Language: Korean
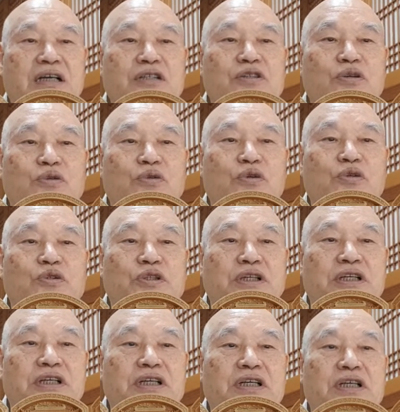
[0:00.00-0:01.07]

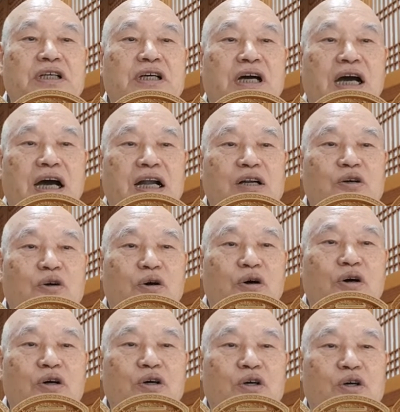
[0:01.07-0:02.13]
속속들이
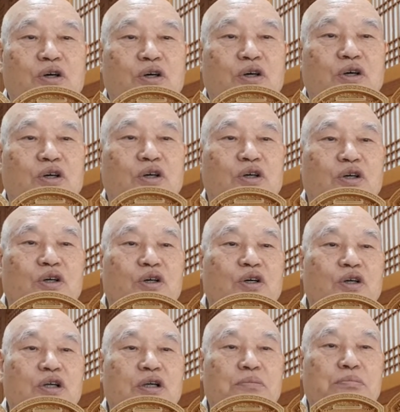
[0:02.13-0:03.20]
알고, 어,
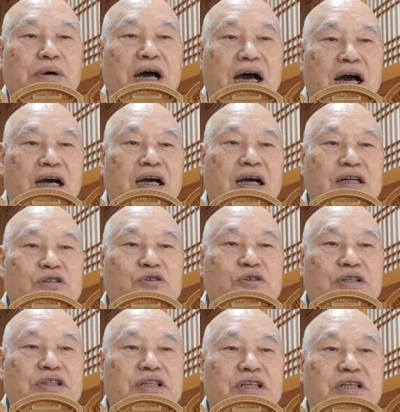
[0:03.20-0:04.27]
파악할 수
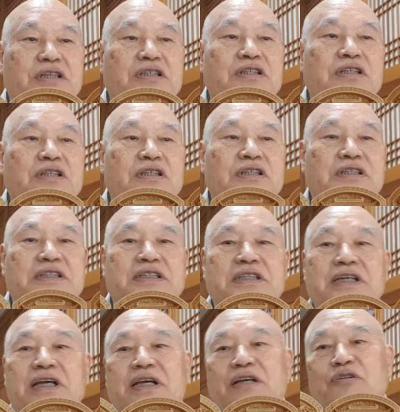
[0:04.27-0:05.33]
있는 그런 그
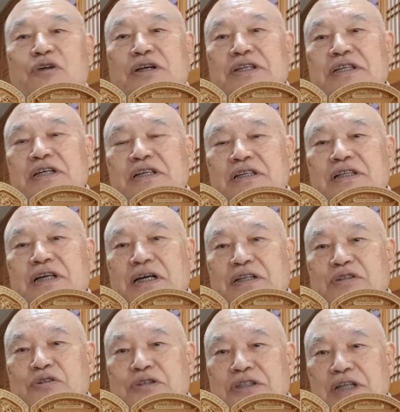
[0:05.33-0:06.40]
지혜의 관찰을
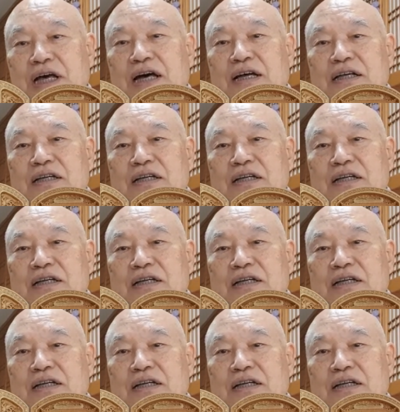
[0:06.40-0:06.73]
가지고 있다.